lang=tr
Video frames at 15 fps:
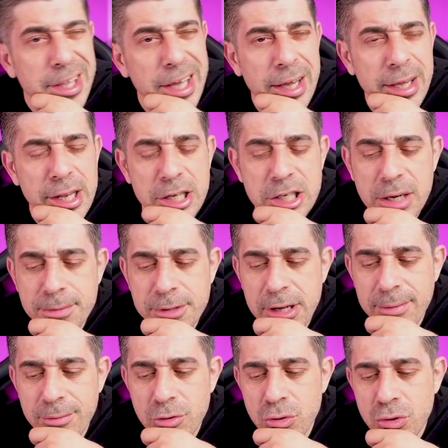bir daha ile
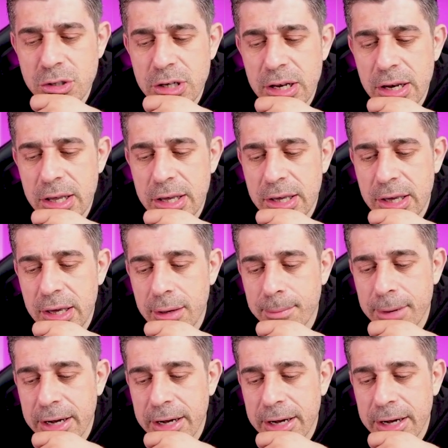çarpsam 152.